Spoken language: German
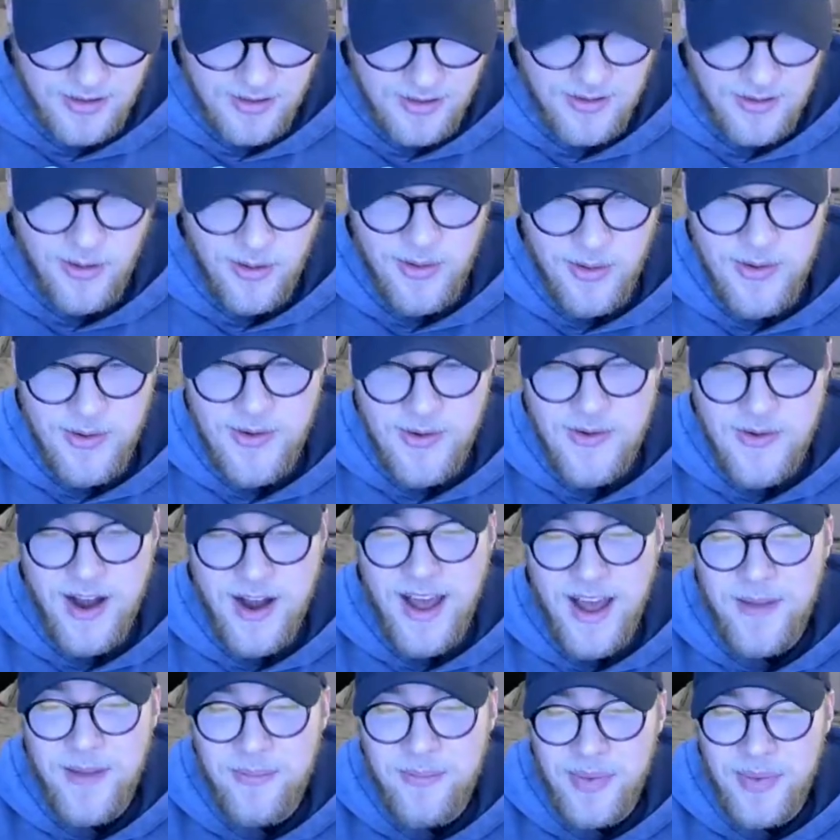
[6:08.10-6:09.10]
oh,
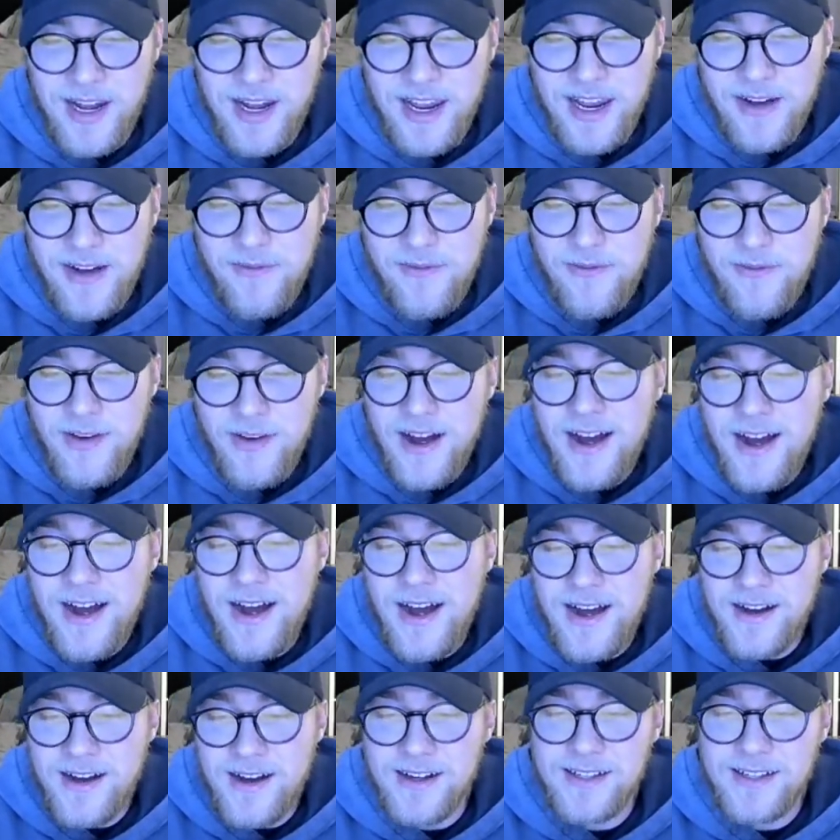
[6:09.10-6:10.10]
ein
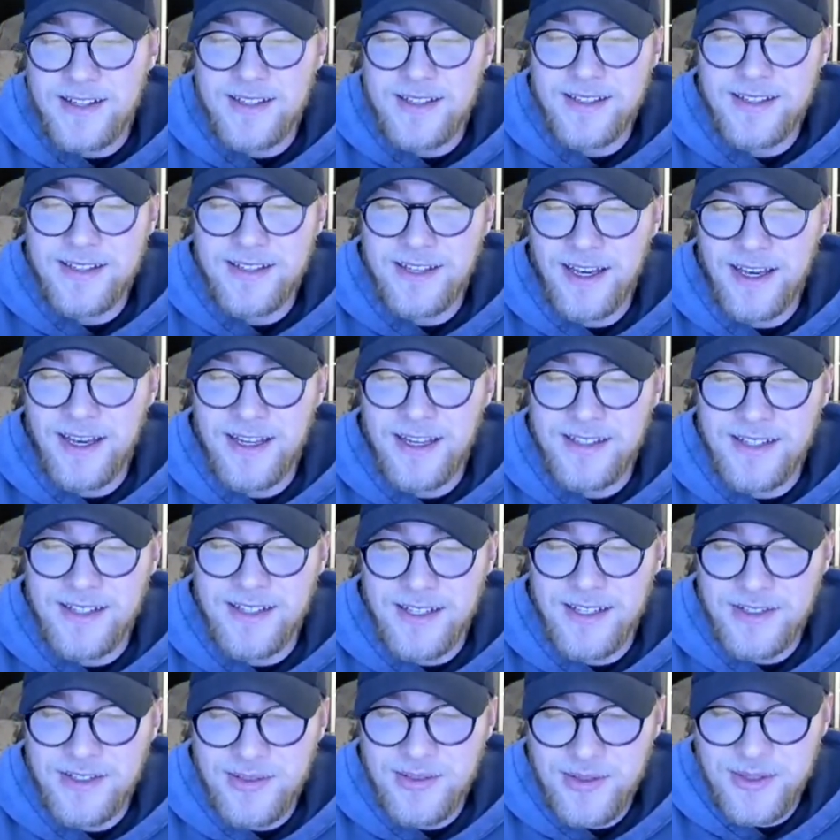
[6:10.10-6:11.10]
Plinfer. Sehr, sehr
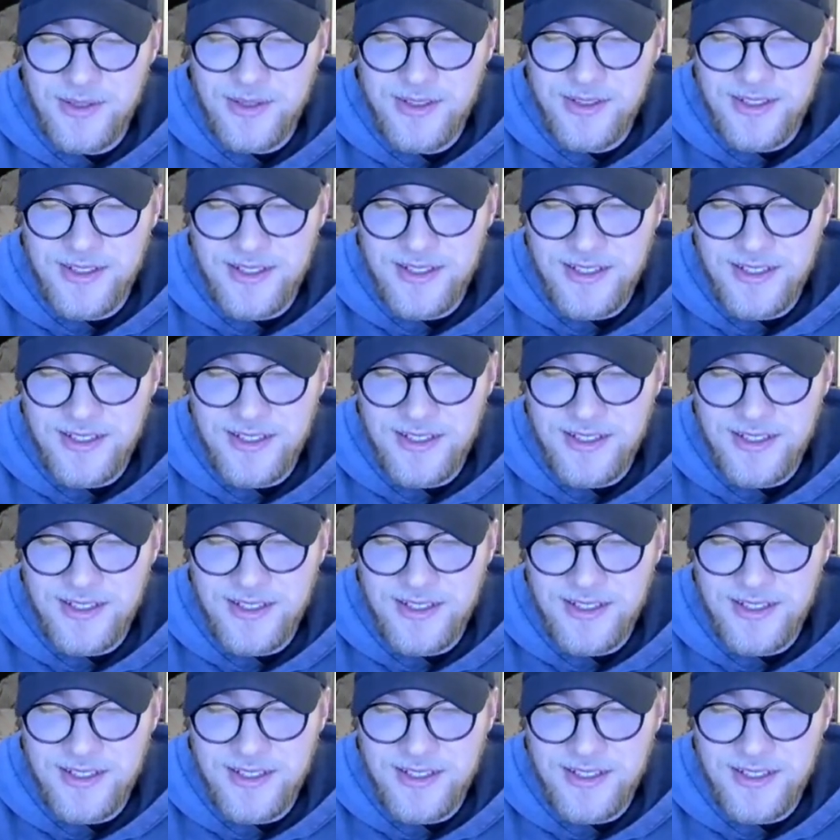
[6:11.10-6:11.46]
süß.